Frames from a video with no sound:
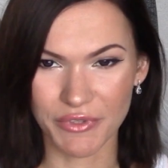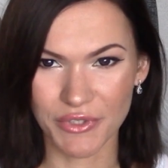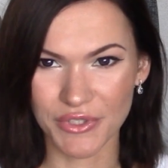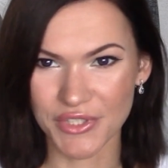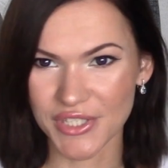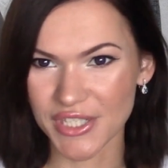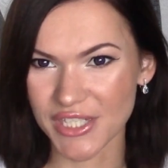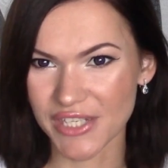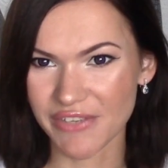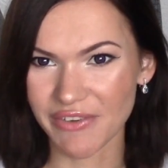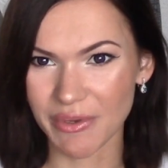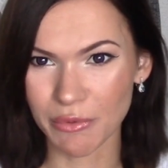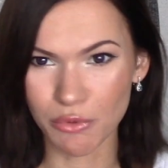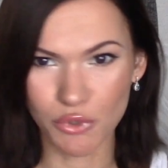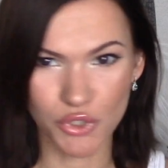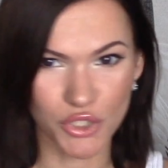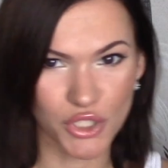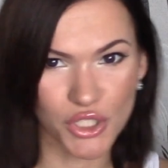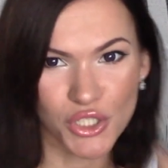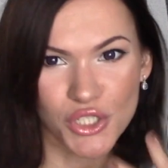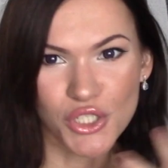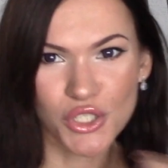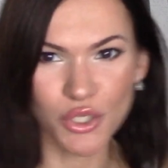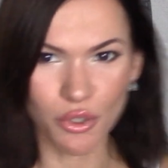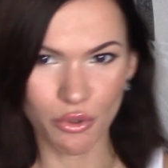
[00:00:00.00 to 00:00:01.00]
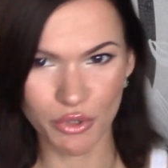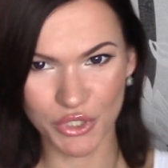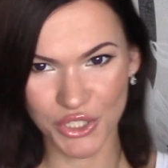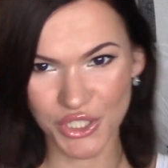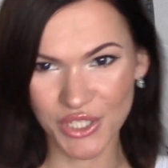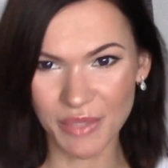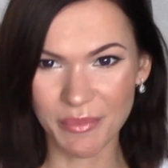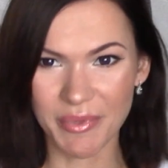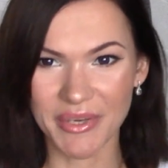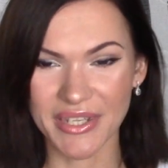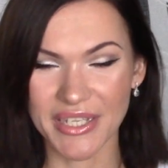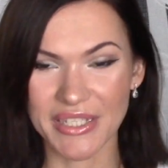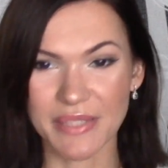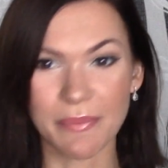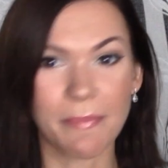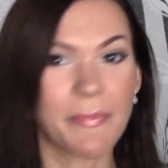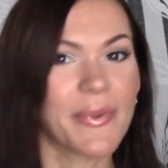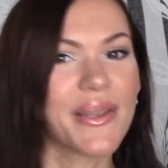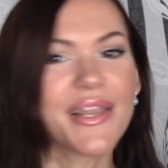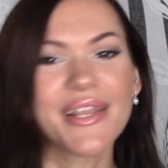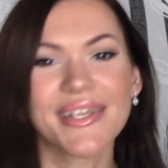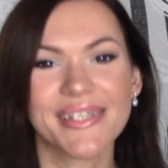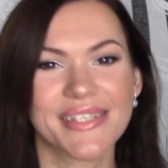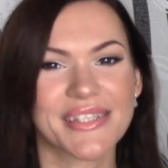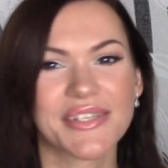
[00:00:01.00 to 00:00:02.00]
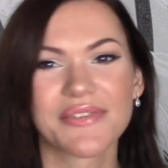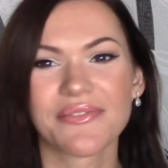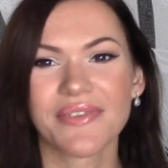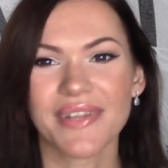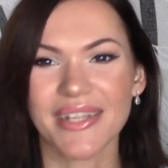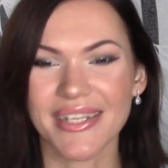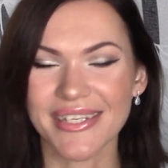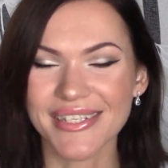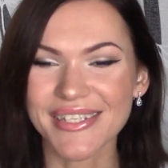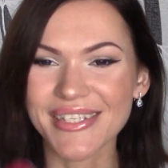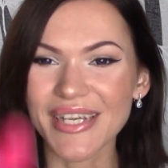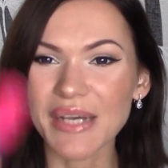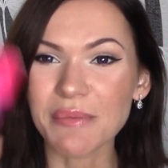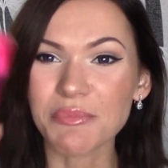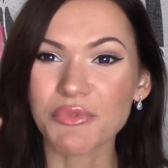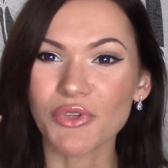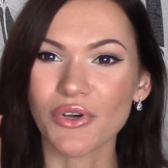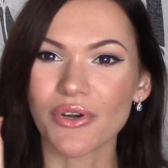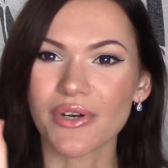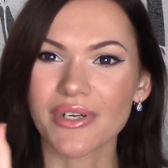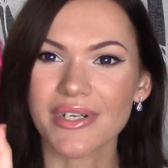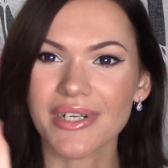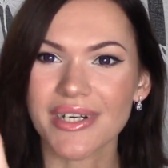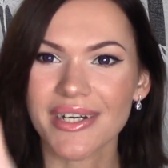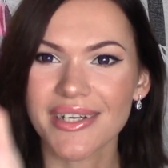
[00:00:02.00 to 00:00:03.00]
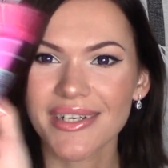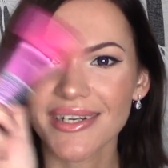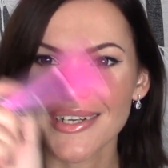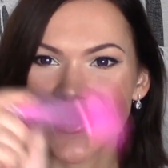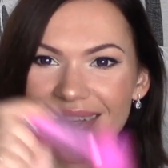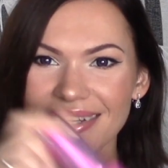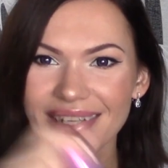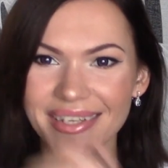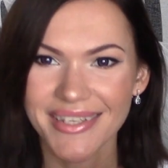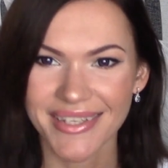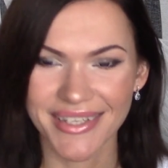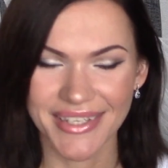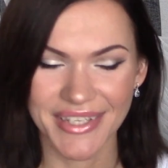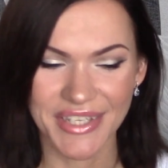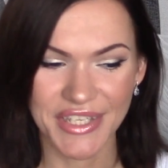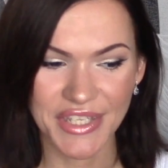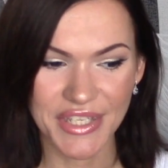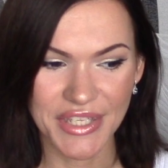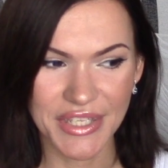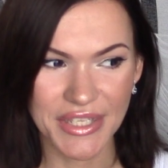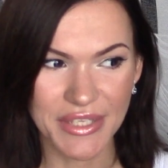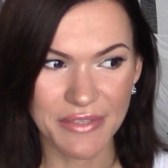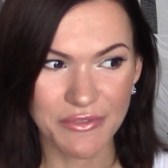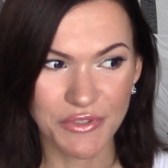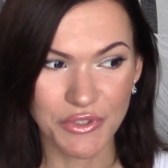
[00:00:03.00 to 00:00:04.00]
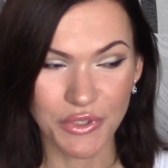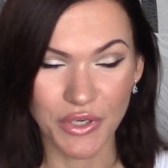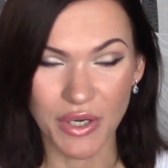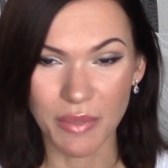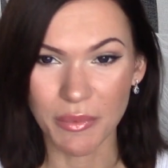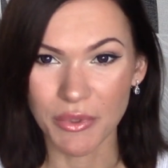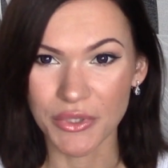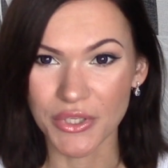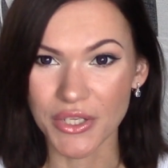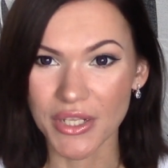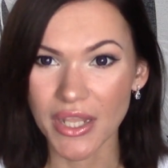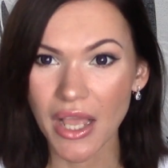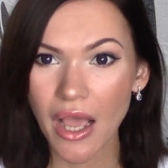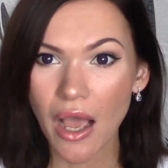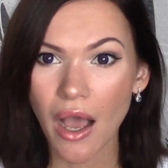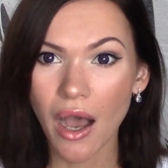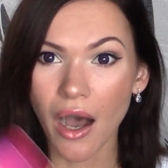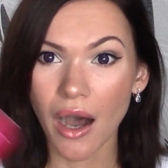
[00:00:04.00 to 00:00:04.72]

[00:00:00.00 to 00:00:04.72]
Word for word: То есть если вам нужно срочно придать блеск волосам, то и все работает.